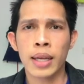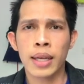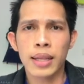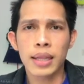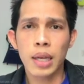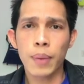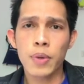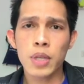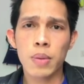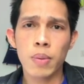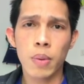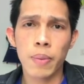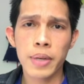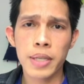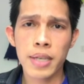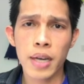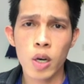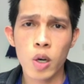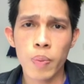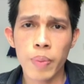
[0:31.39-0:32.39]
Tapi sebelumnya
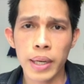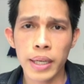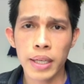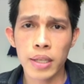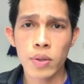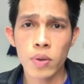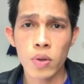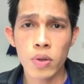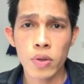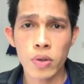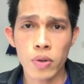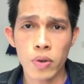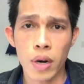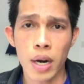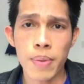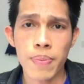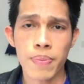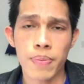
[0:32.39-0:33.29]
jangan lupa di subscribe,